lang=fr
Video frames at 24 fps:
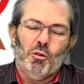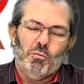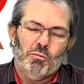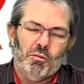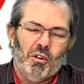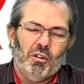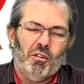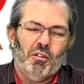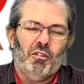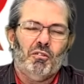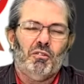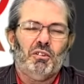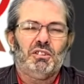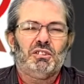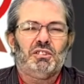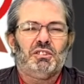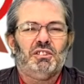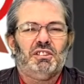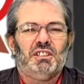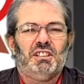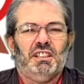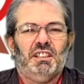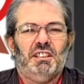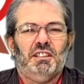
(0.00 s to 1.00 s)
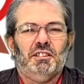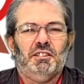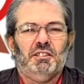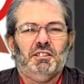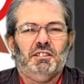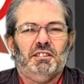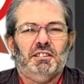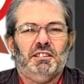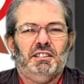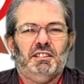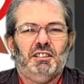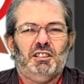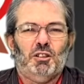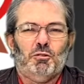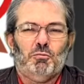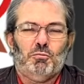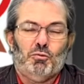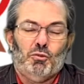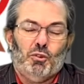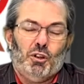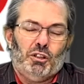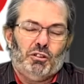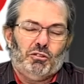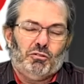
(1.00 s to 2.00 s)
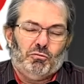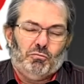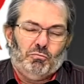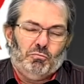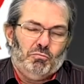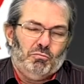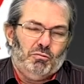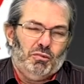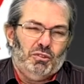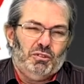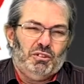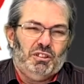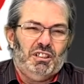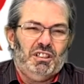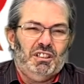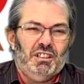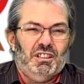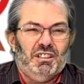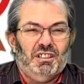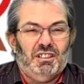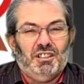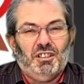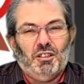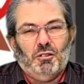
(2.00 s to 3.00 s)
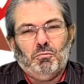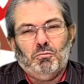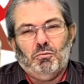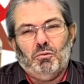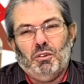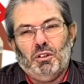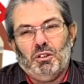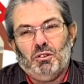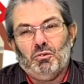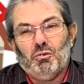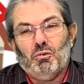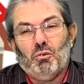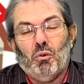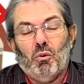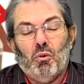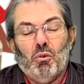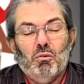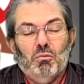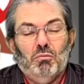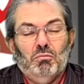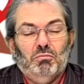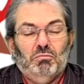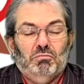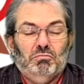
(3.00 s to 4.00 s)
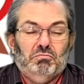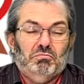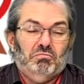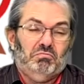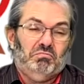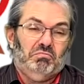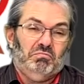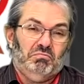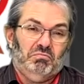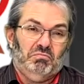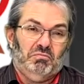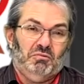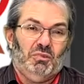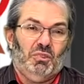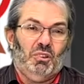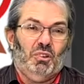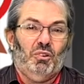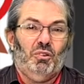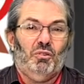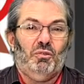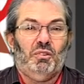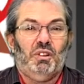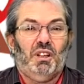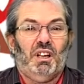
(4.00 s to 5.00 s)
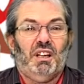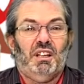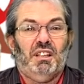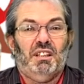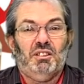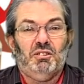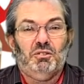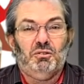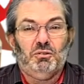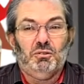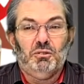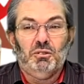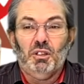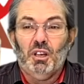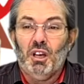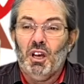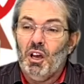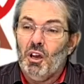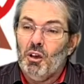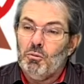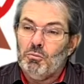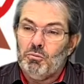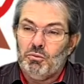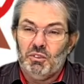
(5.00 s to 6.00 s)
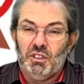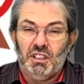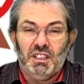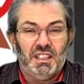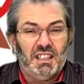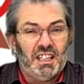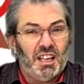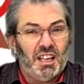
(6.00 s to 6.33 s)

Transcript: On va voir ce que c'est. Ça peut être petit, ça peut être gros. On verra là-dessus. Puis il